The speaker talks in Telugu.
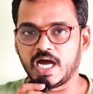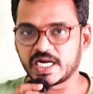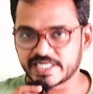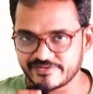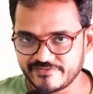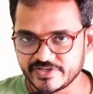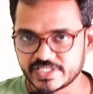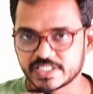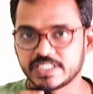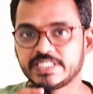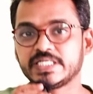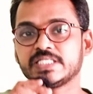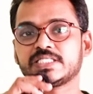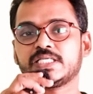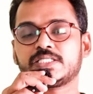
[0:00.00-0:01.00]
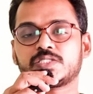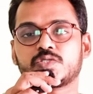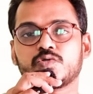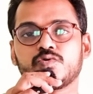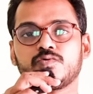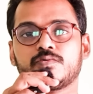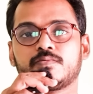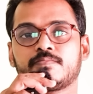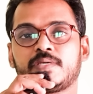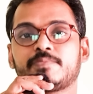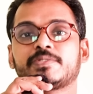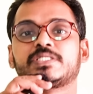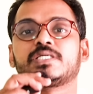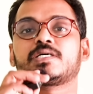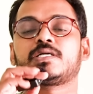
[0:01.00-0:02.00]
ఆర్టిఫిషియల్ ఇంటెలిజెన్స్తో
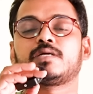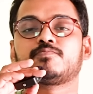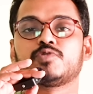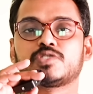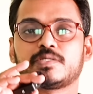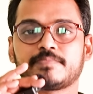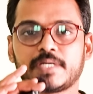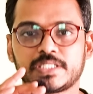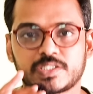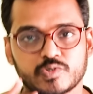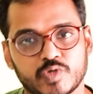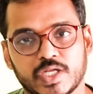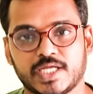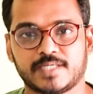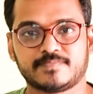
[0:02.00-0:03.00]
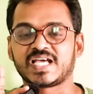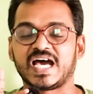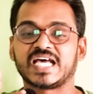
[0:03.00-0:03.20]
బీభత్సంగా డబ్బులు సంపాదించడం ఎలా